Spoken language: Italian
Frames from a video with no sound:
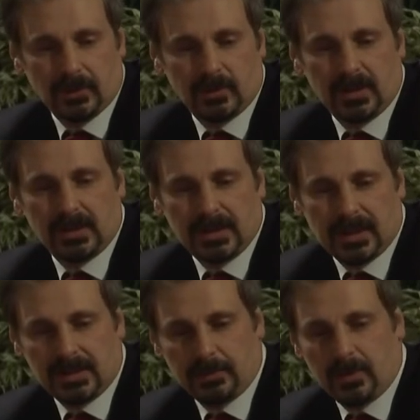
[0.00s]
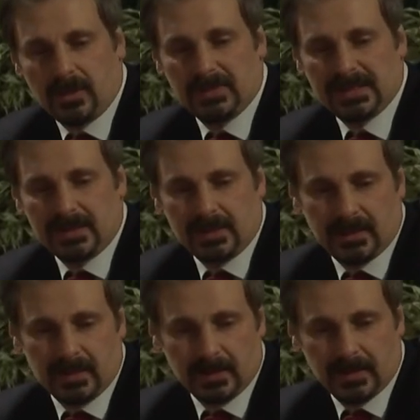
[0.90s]
voglio denigrare la parola
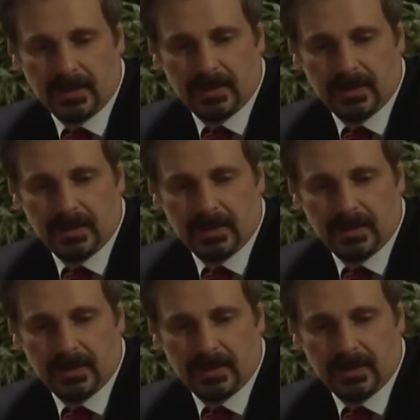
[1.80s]
mestiere,